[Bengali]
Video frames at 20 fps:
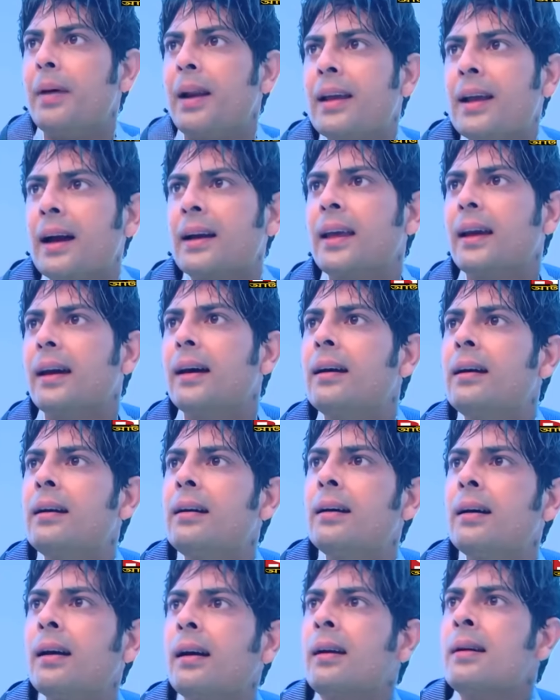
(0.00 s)
আমি কি করেছি
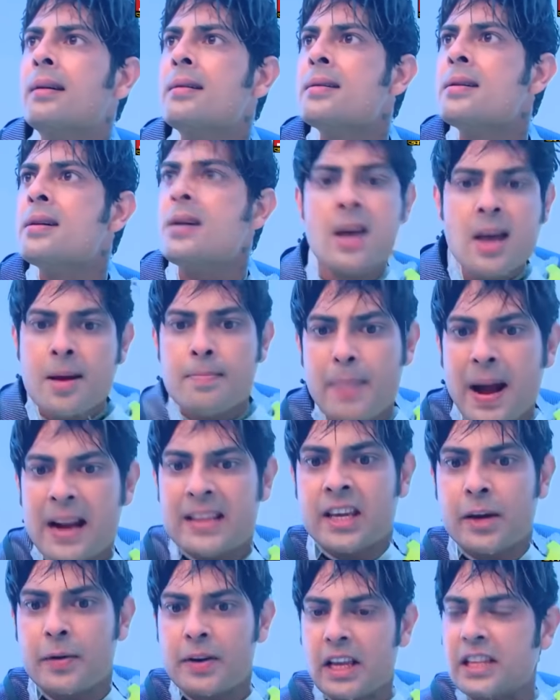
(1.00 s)

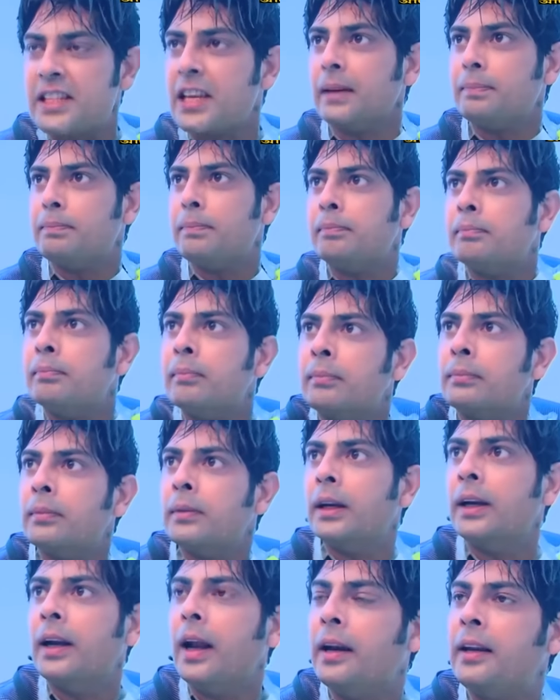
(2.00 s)
ব্যান্ডের জন্য এনার
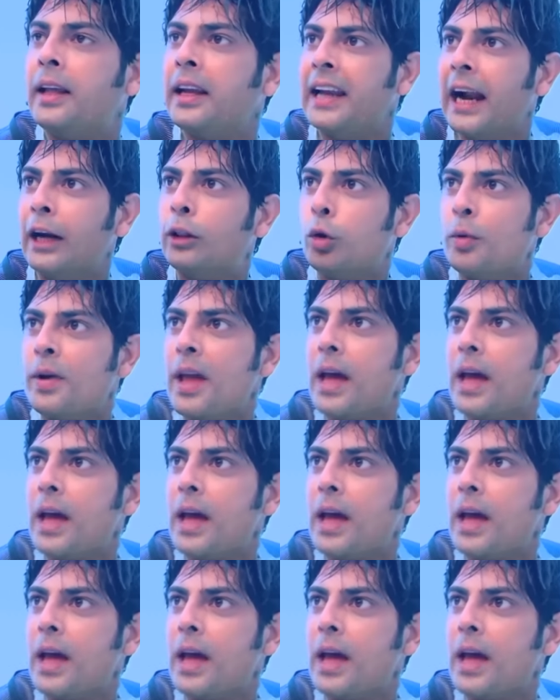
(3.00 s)
এনার মৃত্যু